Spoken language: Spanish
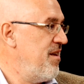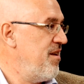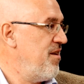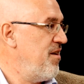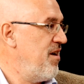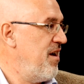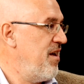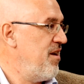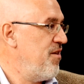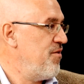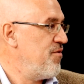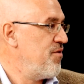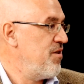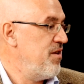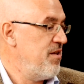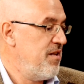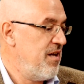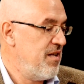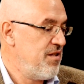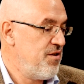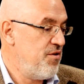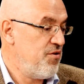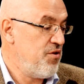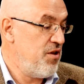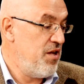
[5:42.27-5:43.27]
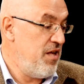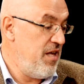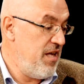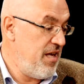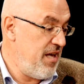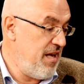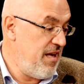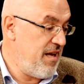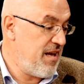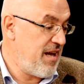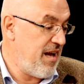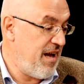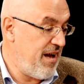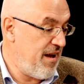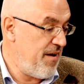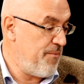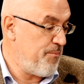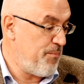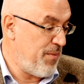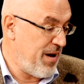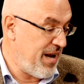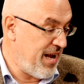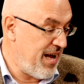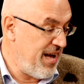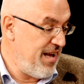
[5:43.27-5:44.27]
en, los gimnasios y, que
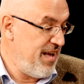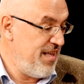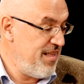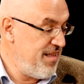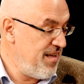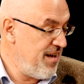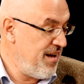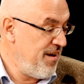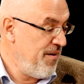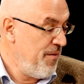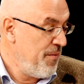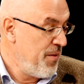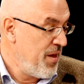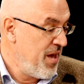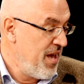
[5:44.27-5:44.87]
para ella,